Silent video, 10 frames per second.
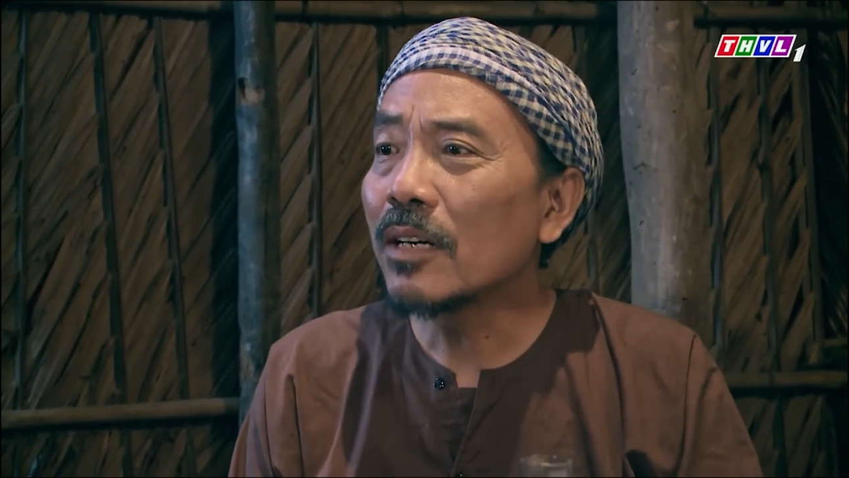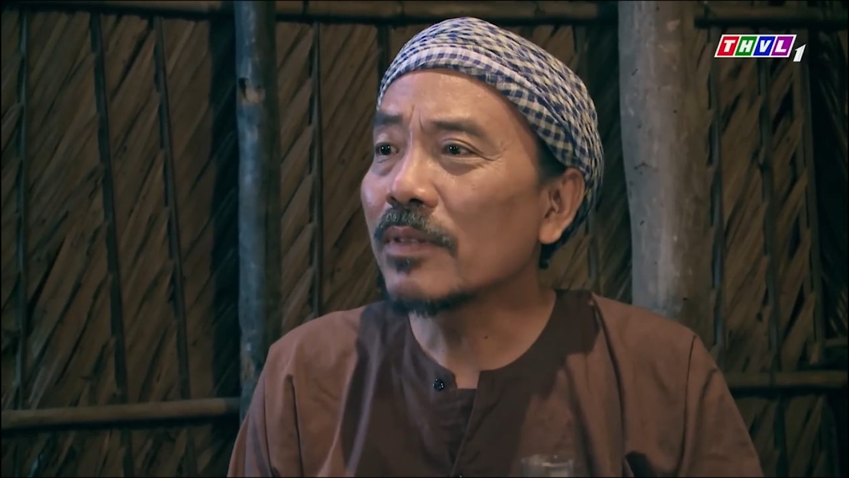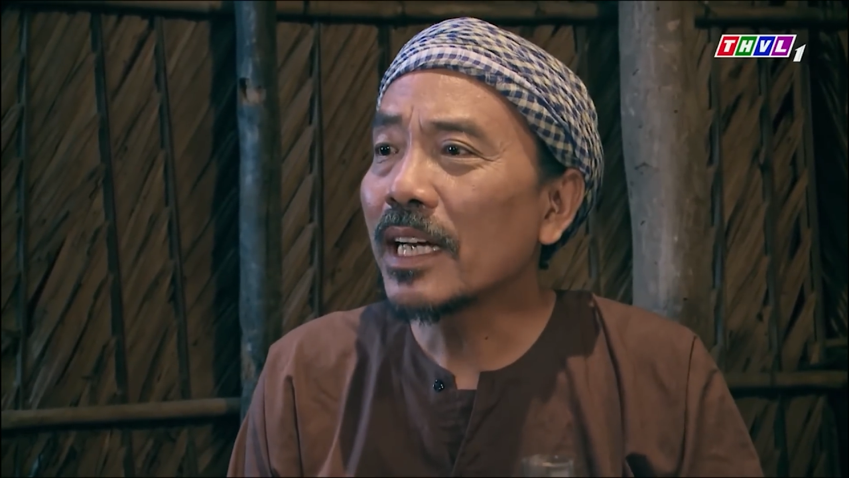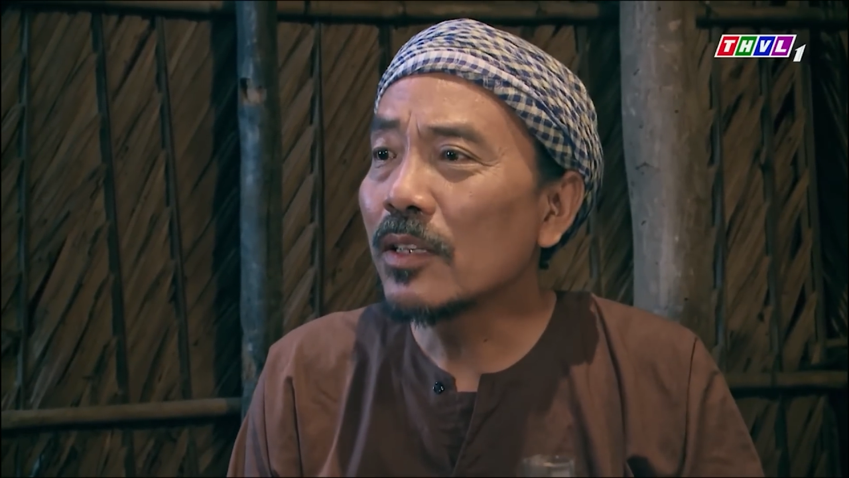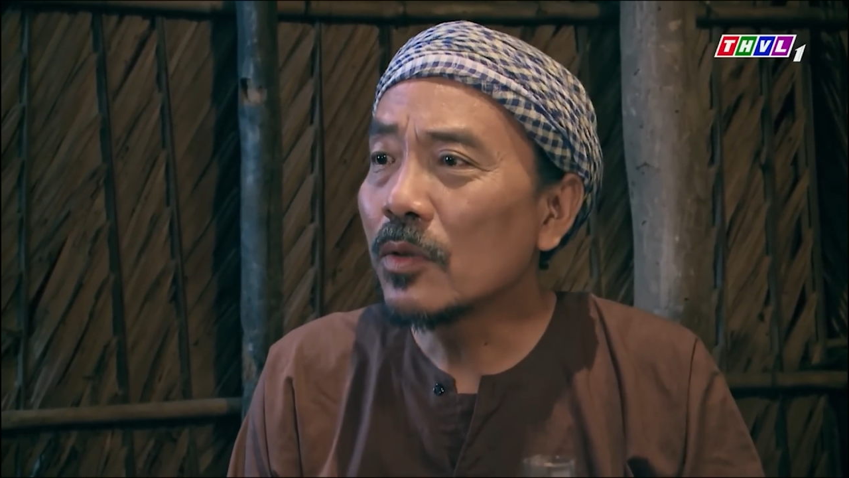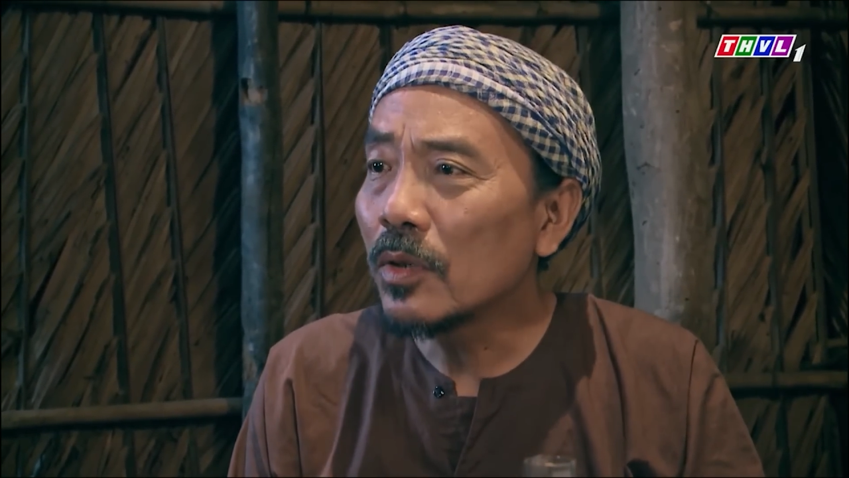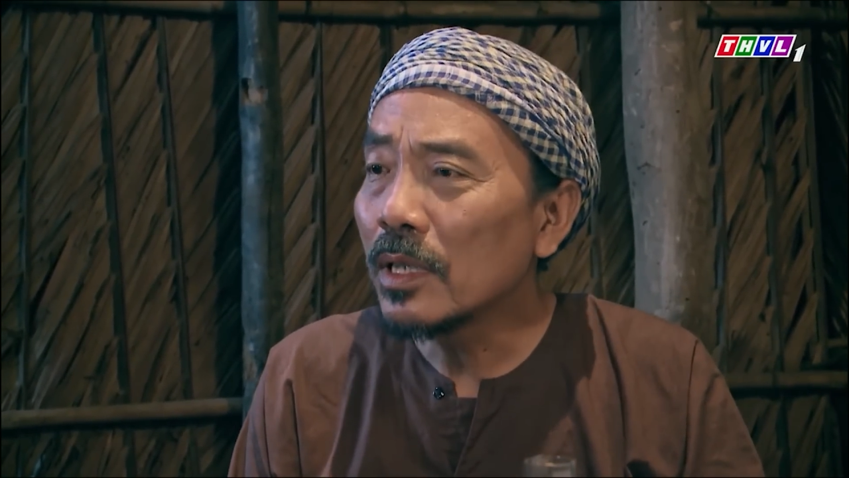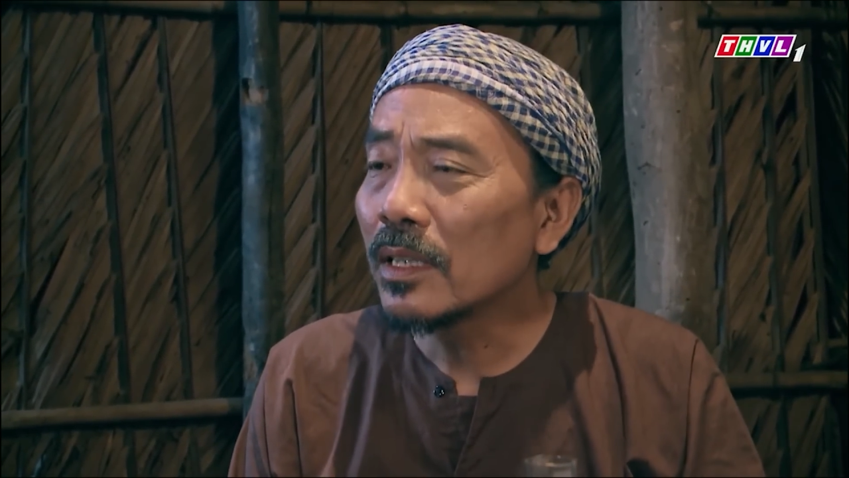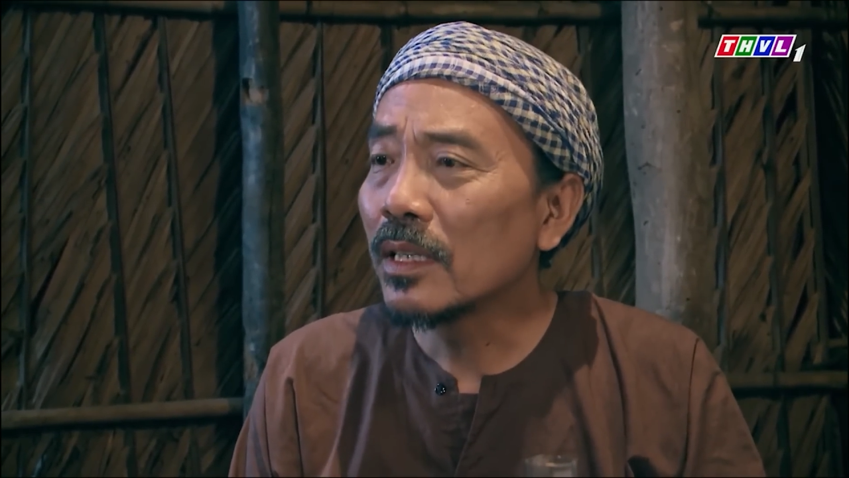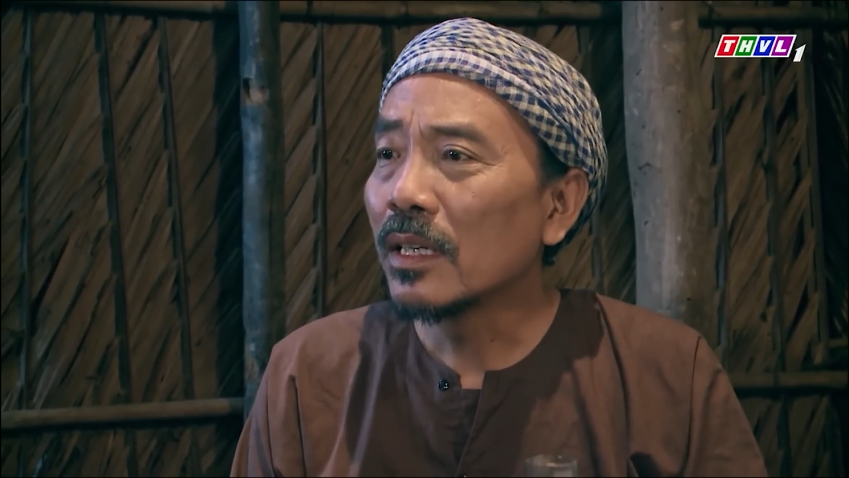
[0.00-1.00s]
công cấy
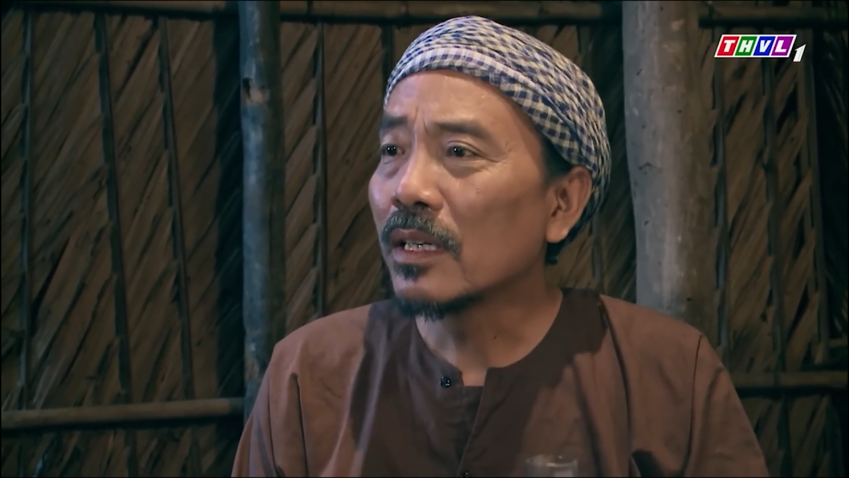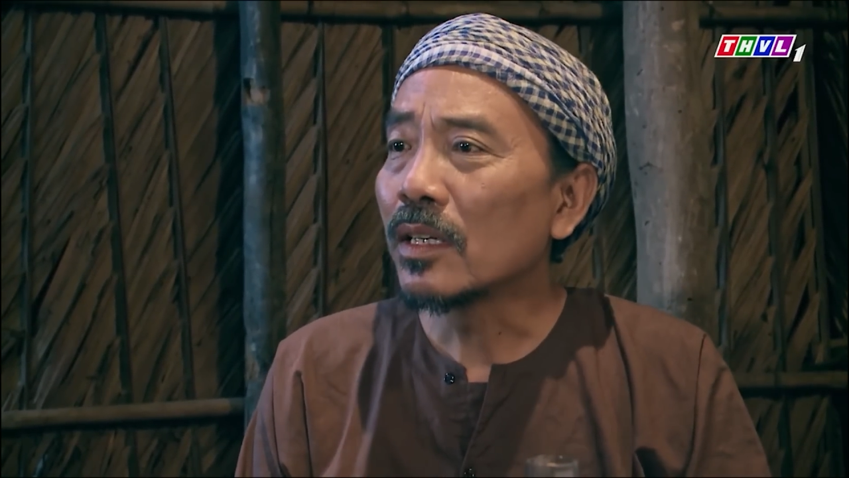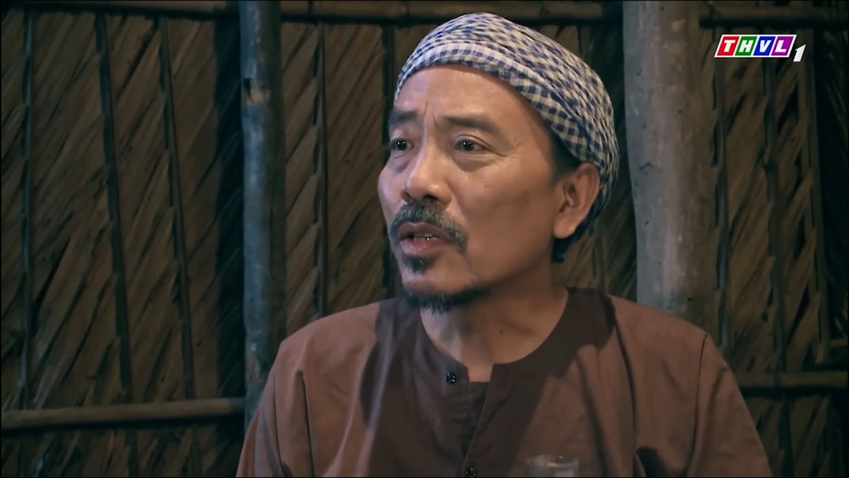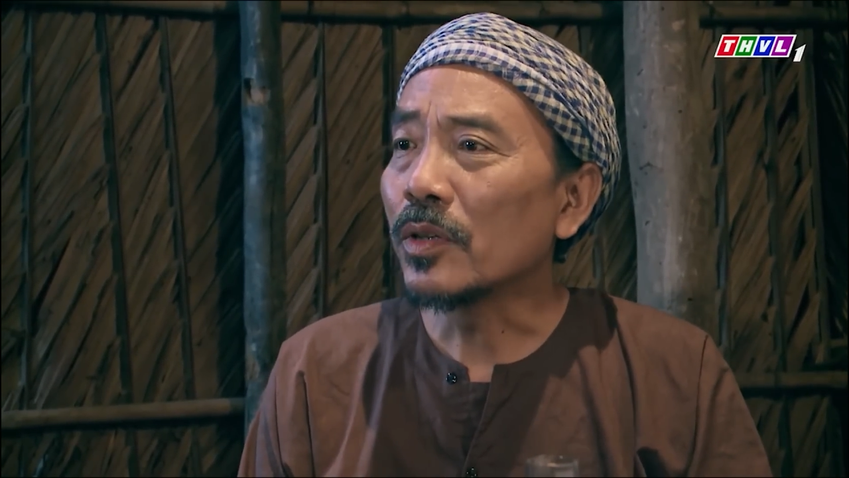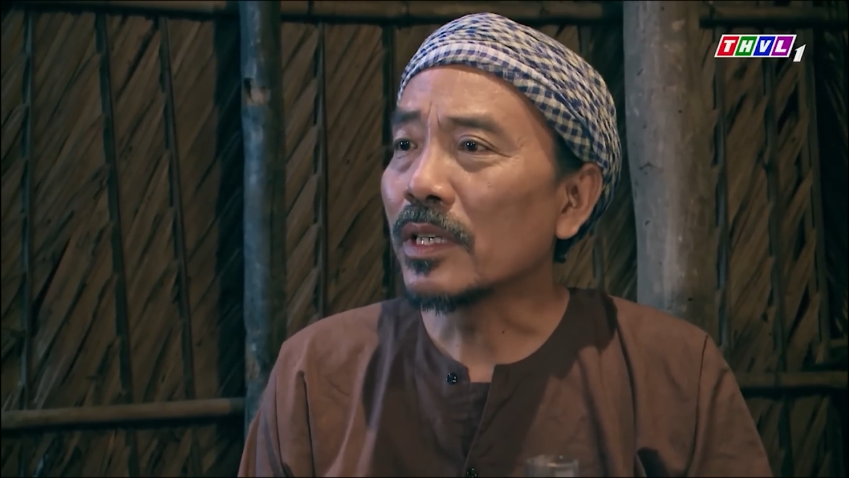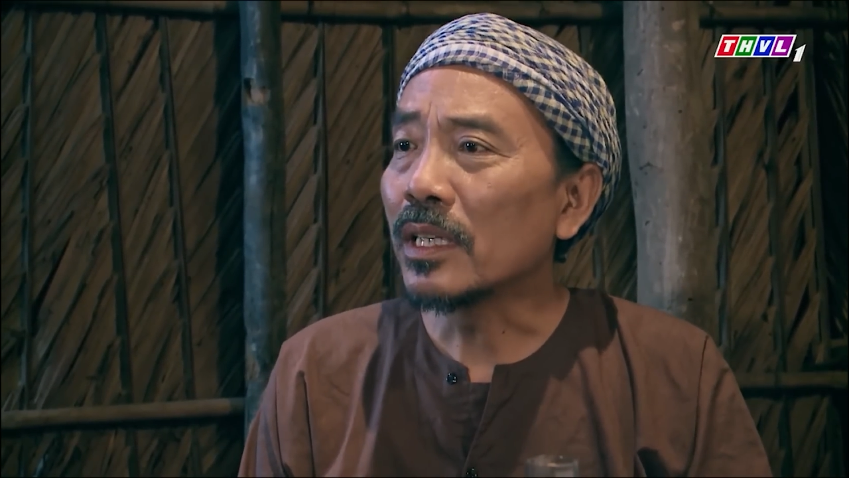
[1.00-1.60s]
lúa rồi